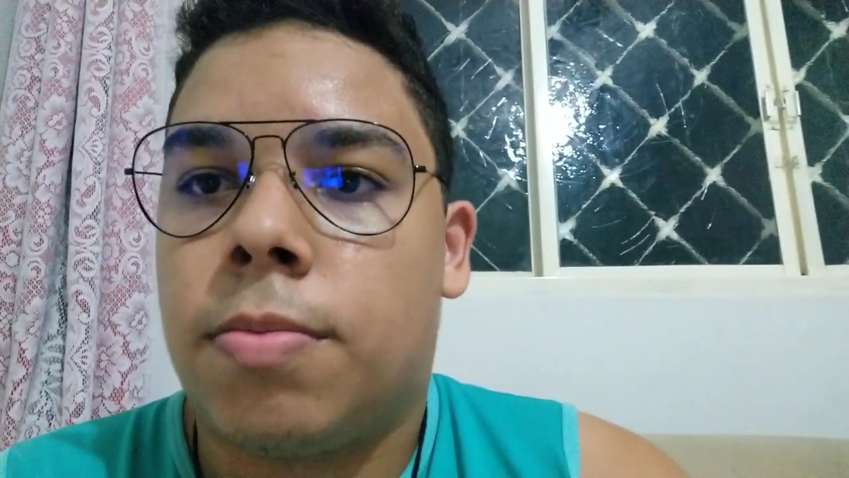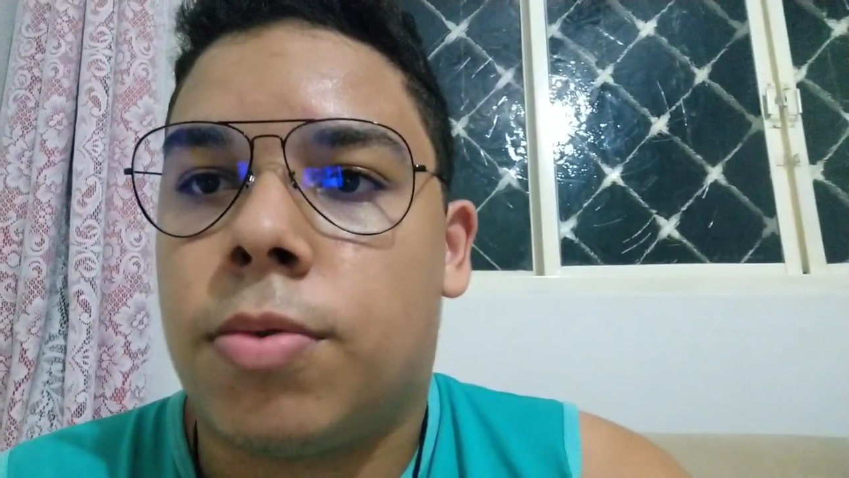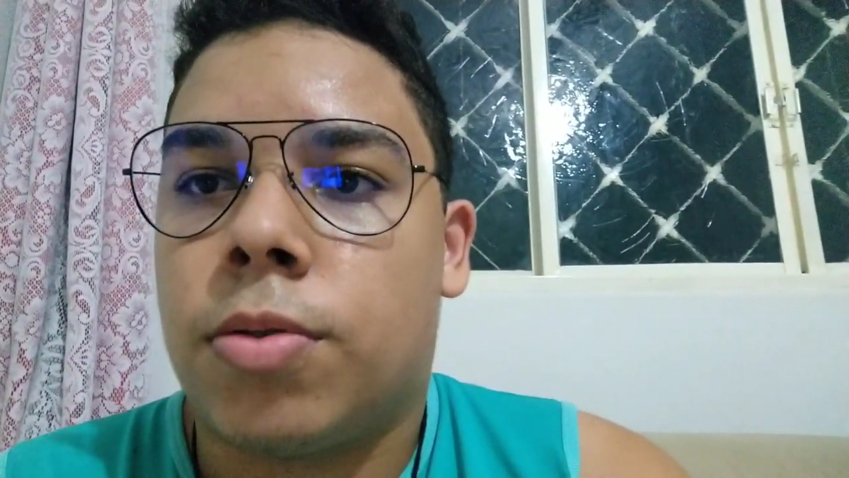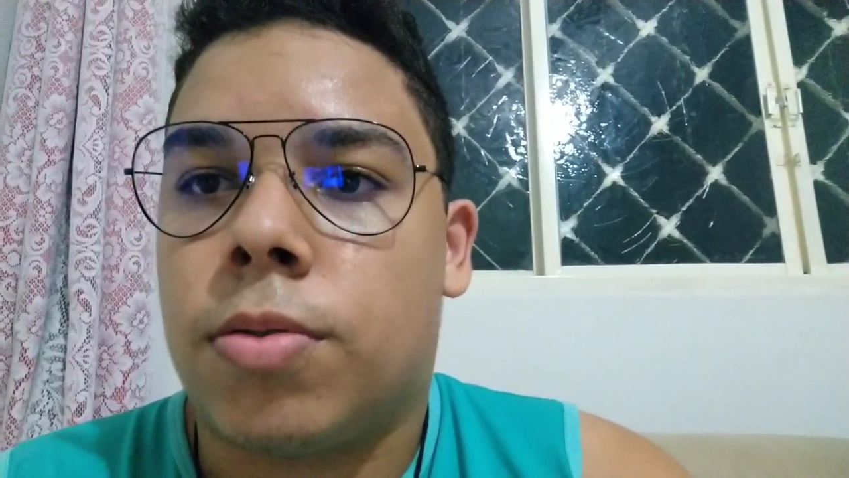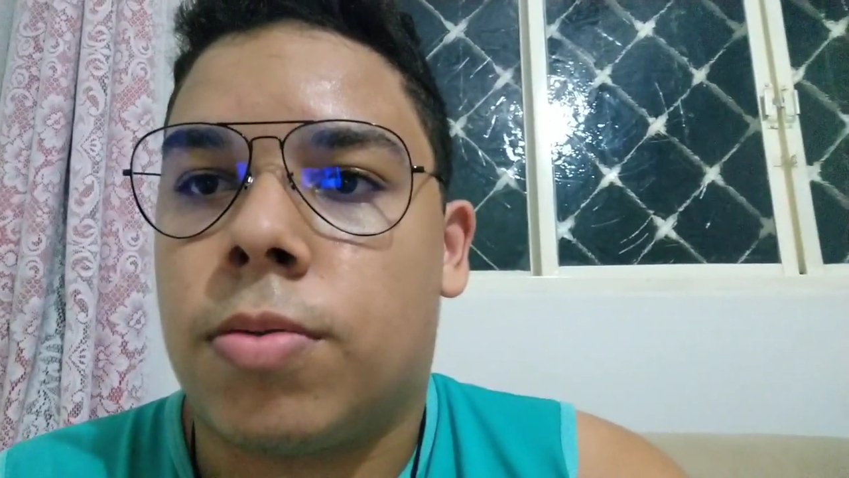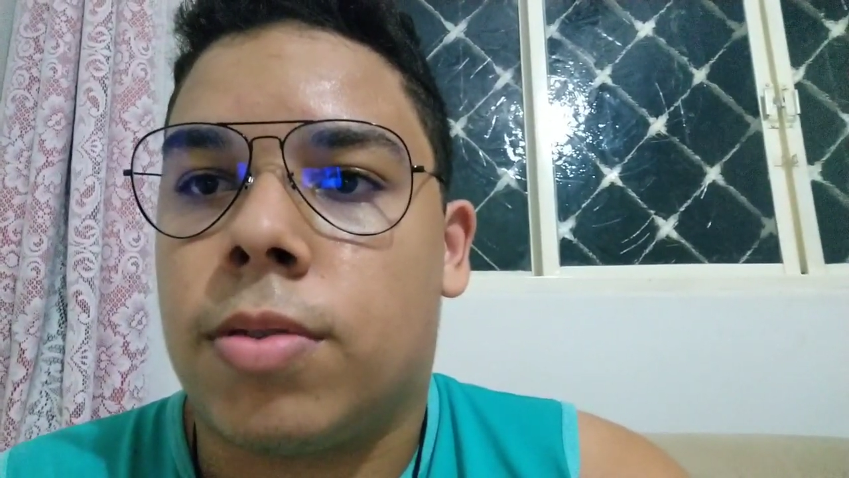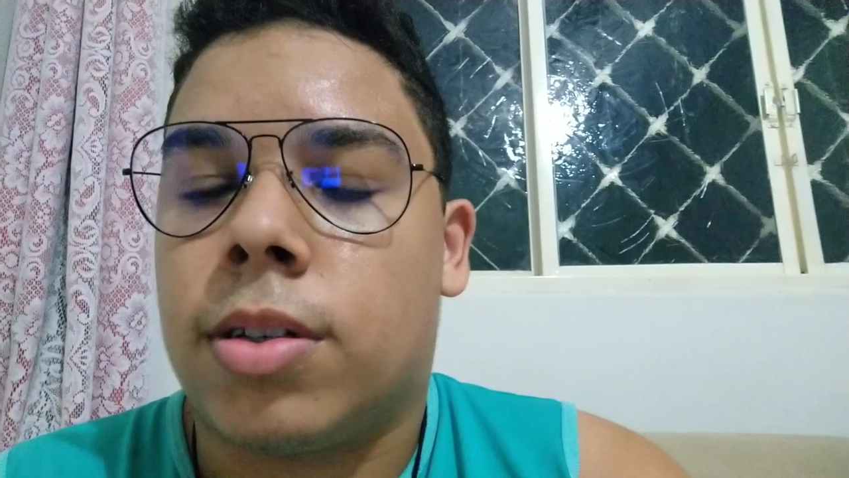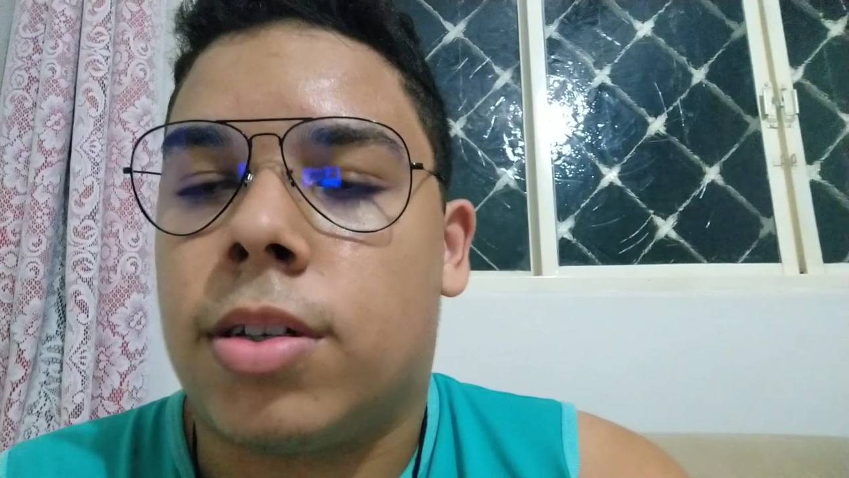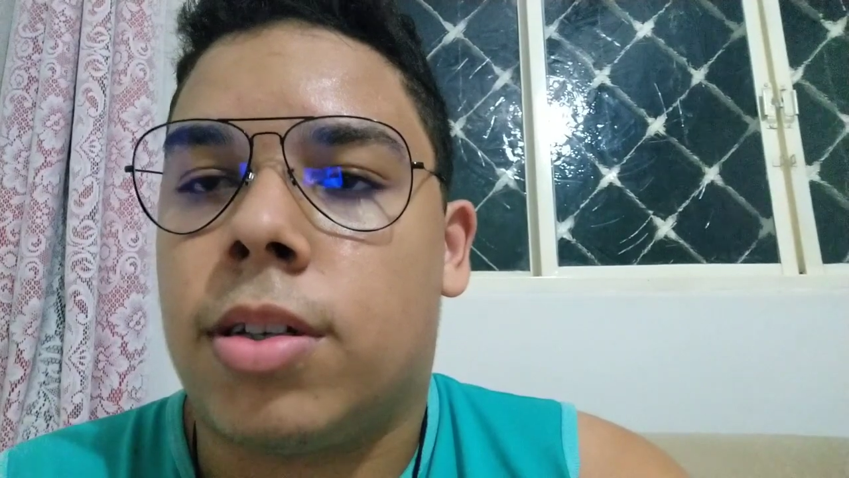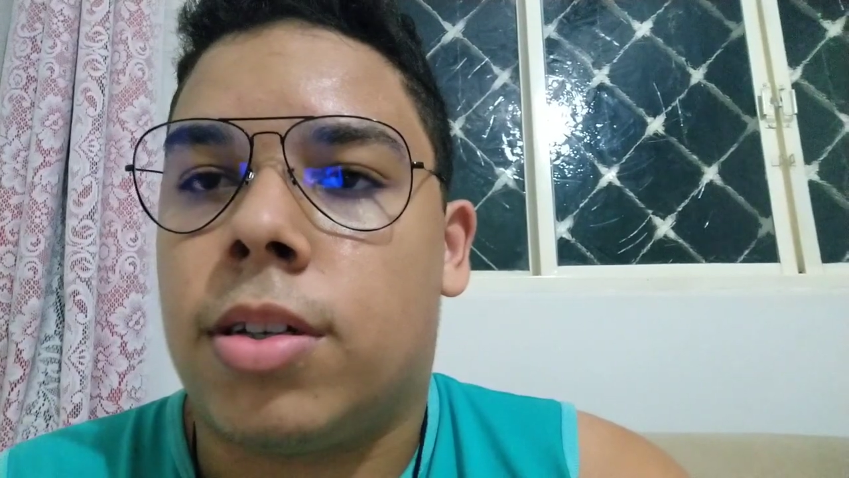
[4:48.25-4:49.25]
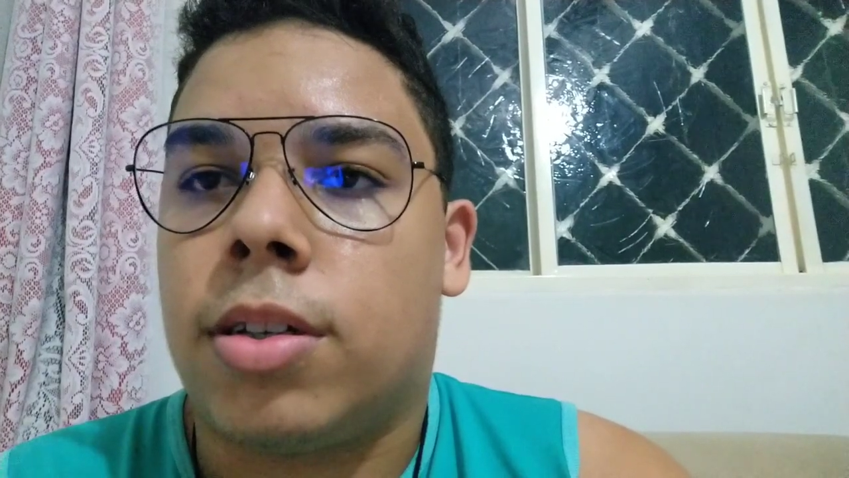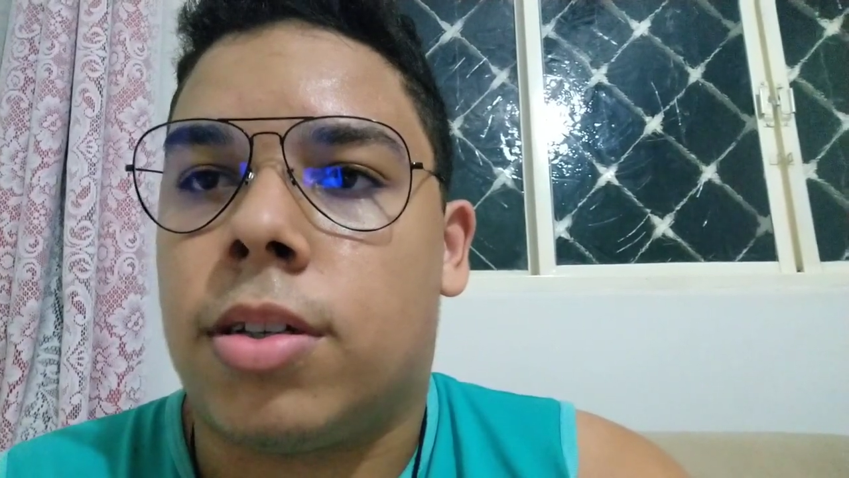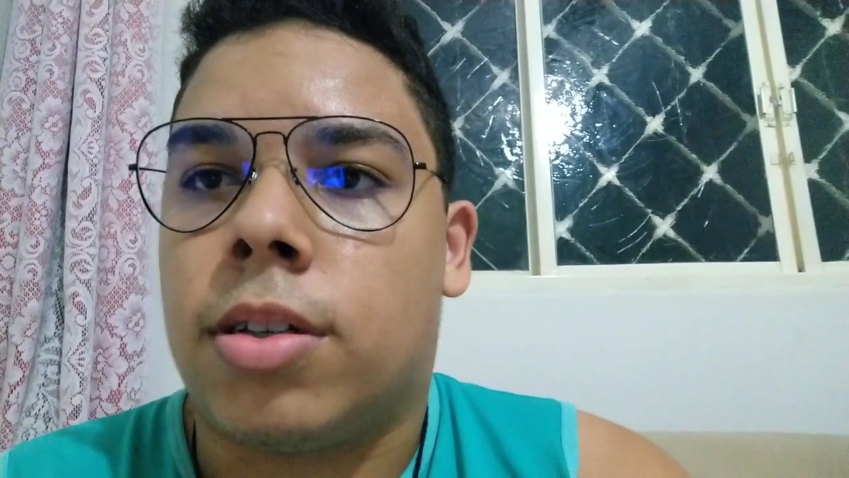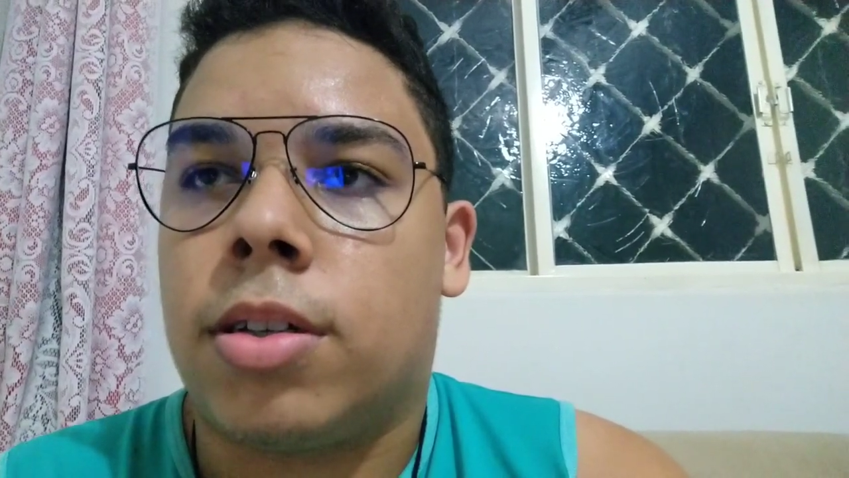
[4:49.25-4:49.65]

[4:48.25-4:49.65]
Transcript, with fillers: por conta que